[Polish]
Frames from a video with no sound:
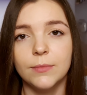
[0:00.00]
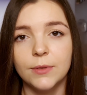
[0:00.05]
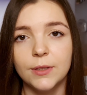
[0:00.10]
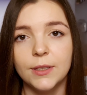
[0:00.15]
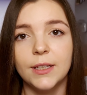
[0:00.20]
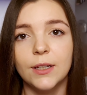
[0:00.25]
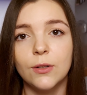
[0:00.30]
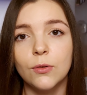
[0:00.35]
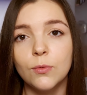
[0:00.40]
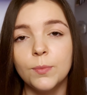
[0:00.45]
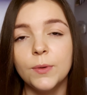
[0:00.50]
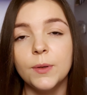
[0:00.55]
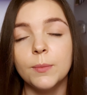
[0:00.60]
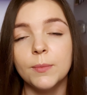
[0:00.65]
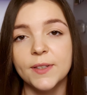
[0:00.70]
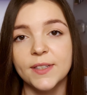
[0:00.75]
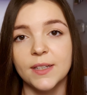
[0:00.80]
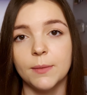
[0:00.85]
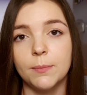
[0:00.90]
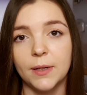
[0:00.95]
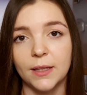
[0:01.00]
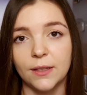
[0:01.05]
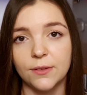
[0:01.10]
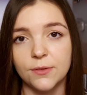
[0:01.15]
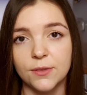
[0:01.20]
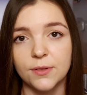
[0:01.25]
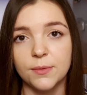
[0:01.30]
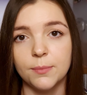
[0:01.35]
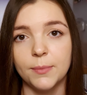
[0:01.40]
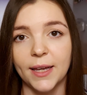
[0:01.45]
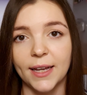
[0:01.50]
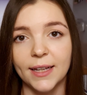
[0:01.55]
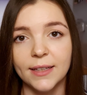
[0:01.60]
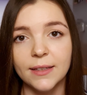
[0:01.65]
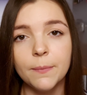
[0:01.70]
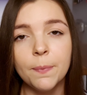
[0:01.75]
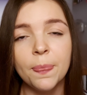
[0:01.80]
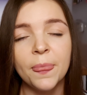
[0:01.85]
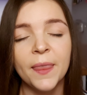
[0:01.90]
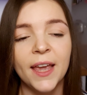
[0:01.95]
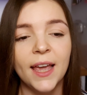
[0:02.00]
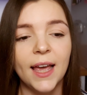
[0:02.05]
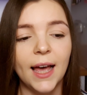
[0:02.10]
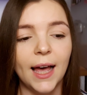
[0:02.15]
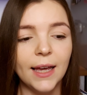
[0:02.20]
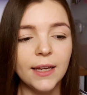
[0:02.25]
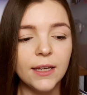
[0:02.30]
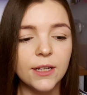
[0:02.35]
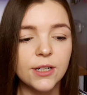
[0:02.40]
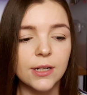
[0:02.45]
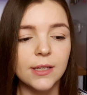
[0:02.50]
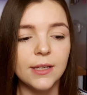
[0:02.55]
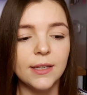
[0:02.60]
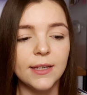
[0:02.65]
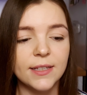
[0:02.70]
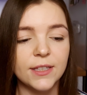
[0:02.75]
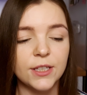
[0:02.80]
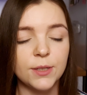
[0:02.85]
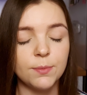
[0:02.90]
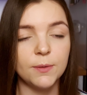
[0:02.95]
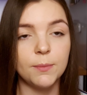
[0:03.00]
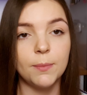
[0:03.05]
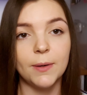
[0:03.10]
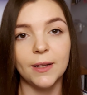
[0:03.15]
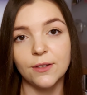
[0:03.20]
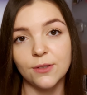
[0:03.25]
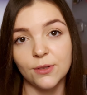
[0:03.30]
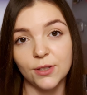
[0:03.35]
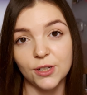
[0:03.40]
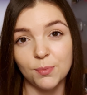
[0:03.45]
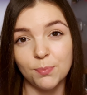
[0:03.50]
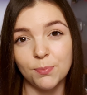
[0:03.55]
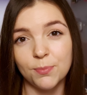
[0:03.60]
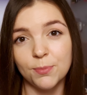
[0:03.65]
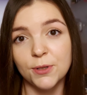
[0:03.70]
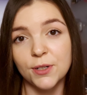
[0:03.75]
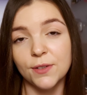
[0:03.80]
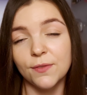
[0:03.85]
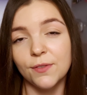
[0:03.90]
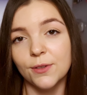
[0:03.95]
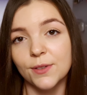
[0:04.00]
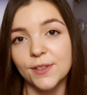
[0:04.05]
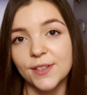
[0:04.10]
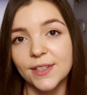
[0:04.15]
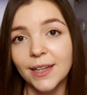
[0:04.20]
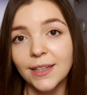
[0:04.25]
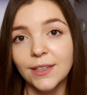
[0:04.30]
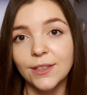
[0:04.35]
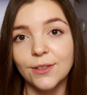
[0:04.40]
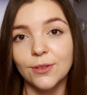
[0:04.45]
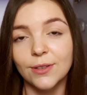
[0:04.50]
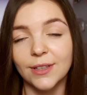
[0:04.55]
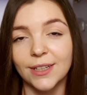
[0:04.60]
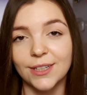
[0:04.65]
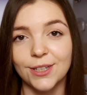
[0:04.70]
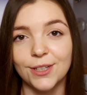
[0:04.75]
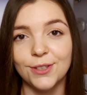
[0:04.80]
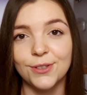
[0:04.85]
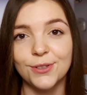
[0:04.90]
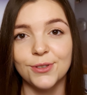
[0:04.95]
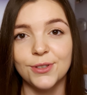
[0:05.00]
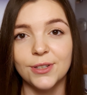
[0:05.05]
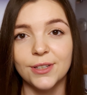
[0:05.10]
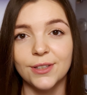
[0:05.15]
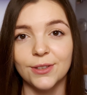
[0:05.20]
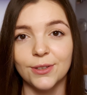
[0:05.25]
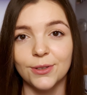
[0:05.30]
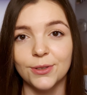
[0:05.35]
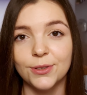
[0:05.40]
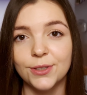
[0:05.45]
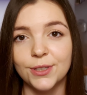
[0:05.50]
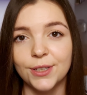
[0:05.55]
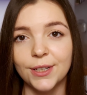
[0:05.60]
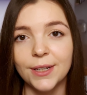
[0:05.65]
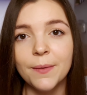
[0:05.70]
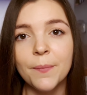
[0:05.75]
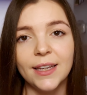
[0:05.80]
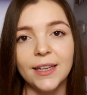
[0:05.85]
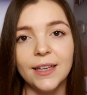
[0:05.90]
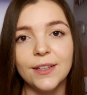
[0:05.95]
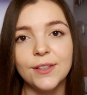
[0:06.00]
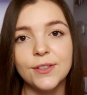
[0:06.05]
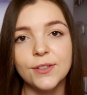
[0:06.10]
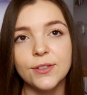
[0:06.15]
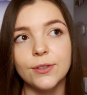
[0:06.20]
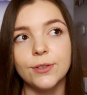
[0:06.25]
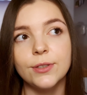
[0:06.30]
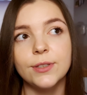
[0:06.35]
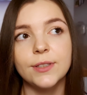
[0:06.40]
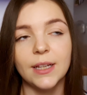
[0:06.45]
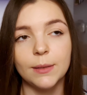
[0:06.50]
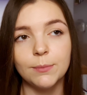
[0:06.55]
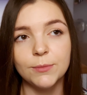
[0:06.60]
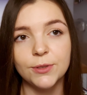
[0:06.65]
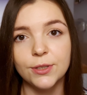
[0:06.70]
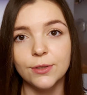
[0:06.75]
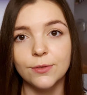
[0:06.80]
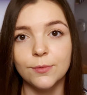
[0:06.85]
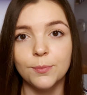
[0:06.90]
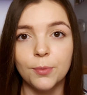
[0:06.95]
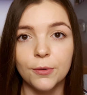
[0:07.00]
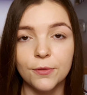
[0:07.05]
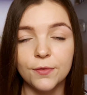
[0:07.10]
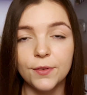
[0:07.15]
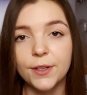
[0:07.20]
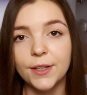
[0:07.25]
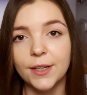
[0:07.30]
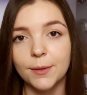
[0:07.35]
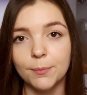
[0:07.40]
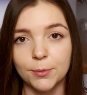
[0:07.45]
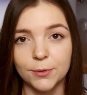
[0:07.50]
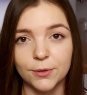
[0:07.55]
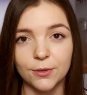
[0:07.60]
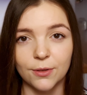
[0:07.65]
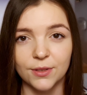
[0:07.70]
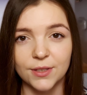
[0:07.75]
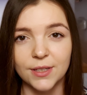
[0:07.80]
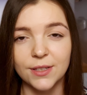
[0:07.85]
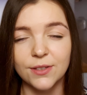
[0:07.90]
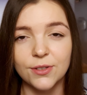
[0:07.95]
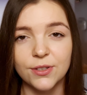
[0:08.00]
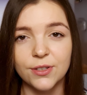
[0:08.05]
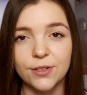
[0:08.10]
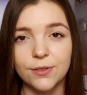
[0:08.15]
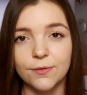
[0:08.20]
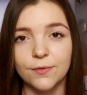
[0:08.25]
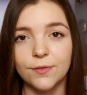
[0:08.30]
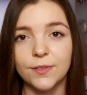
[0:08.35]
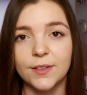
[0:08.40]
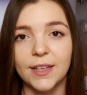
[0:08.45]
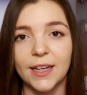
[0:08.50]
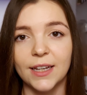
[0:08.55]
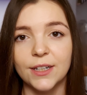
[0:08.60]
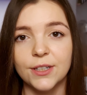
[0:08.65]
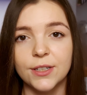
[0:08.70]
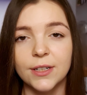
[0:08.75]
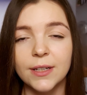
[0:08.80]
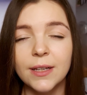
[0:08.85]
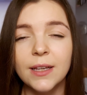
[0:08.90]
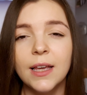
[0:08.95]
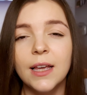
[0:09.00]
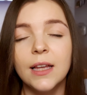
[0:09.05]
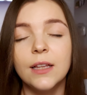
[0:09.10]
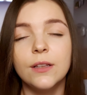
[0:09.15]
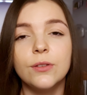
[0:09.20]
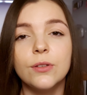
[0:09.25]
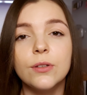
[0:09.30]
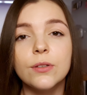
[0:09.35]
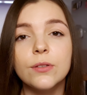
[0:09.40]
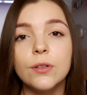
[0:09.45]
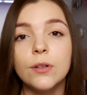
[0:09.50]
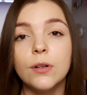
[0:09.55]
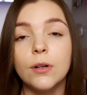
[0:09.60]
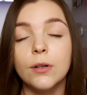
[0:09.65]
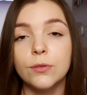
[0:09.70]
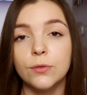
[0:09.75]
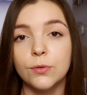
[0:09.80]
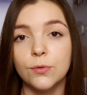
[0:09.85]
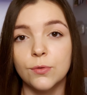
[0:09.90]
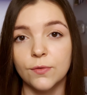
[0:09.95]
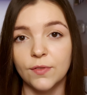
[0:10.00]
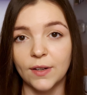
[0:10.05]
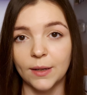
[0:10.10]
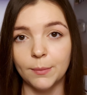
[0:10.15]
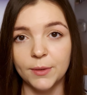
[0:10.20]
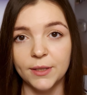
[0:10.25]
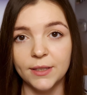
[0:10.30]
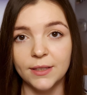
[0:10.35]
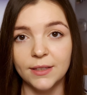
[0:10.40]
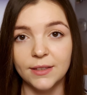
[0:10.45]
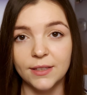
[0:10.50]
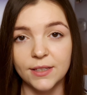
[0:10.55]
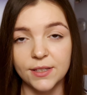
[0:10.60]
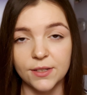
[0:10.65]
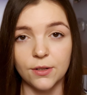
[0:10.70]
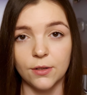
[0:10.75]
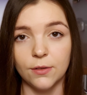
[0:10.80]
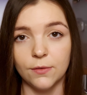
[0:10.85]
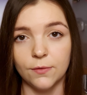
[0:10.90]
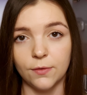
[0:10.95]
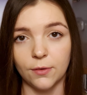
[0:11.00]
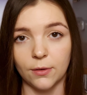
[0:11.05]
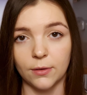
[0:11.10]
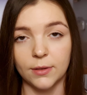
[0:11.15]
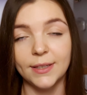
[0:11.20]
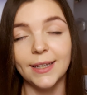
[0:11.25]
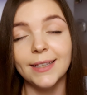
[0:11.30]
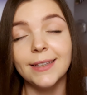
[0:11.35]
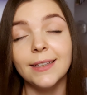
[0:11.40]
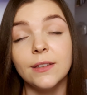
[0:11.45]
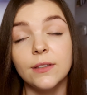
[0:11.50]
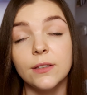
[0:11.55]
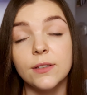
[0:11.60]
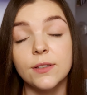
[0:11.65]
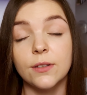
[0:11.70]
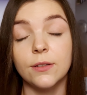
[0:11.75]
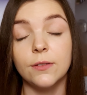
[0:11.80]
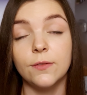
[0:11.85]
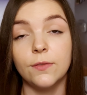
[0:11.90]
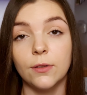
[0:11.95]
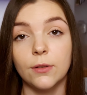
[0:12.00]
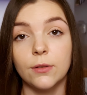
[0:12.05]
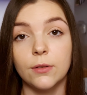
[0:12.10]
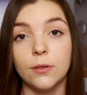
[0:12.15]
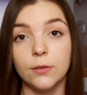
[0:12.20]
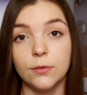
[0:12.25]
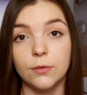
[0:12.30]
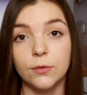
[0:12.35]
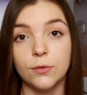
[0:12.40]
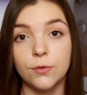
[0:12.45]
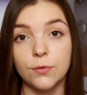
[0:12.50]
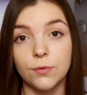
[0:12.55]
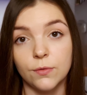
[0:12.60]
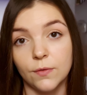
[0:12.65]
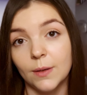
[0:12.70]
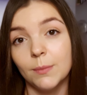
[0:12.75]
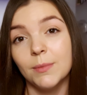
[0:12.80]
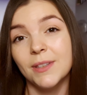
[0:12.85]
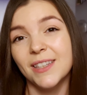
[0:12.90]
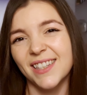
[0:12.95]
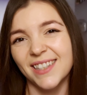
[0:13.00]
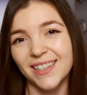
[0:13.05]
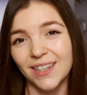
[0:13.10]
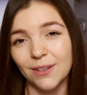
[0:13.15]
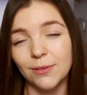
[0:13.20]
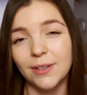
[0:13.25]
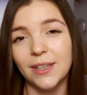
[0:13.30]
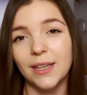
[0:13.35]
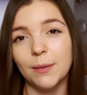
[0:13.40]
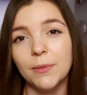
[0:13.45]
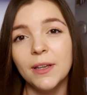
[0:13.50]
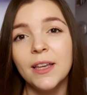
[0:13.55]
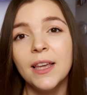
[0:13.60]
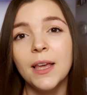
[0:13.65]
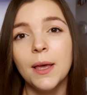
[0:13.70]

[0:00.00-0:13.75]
nie lubimy za bardzo zmian, a jeżeli jesteśmy bardzo też przywiązani do naszej codzienności i coś tam się powinie po drodze, coś się wydarzy, no to odczuwamy dyskomfort. Ja ten dyskomfort odczuwam całkiem